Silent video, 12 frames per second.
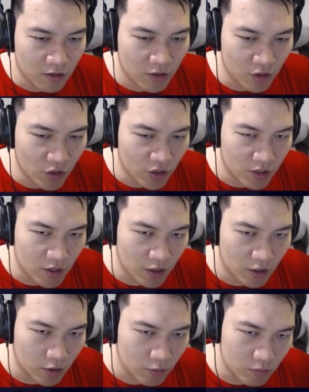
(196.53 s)
可能也
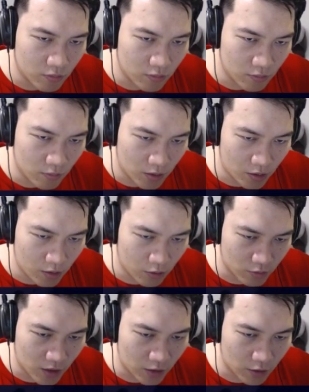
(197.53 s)
没有
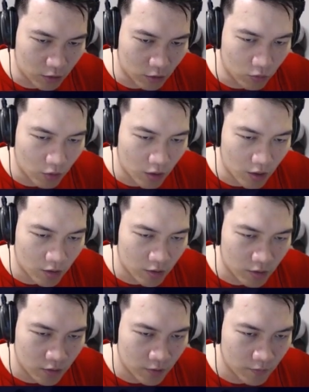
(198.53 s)
太多啊，
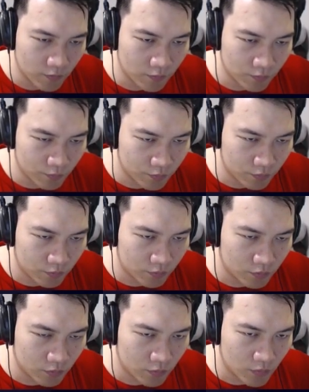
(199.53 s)
嗯。
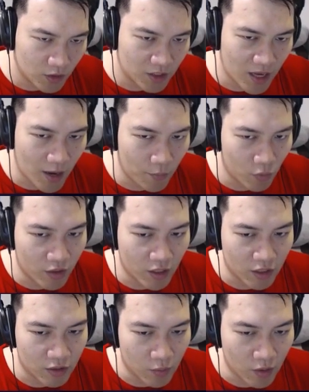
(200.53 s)
而且它也不会
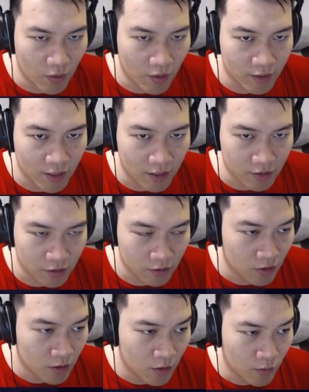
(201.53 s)
给什么额外价值。
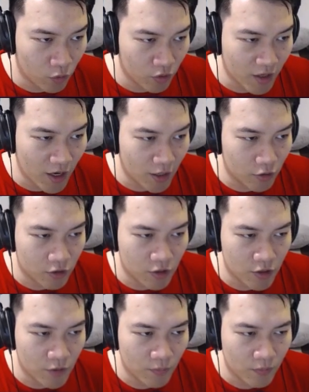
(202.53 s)
不过当然就
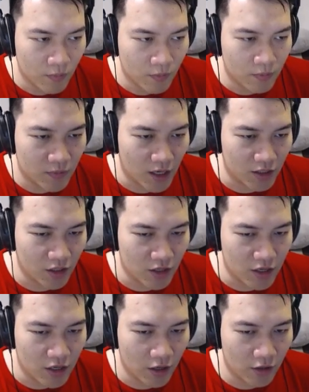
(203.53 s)
是，假设你
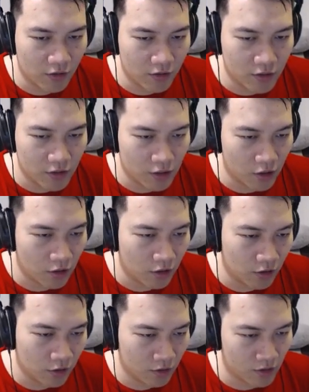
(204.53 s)
跟这
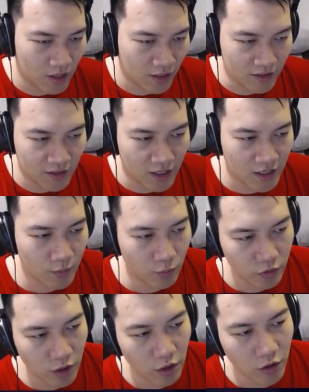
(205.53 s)
个卡德加康不
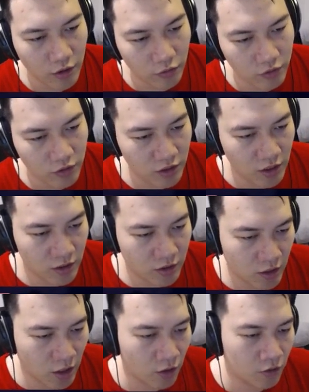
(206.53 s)
到的话，你会直接
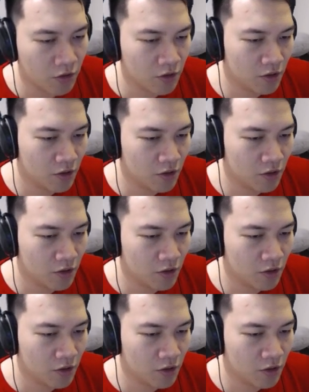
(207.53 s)
叫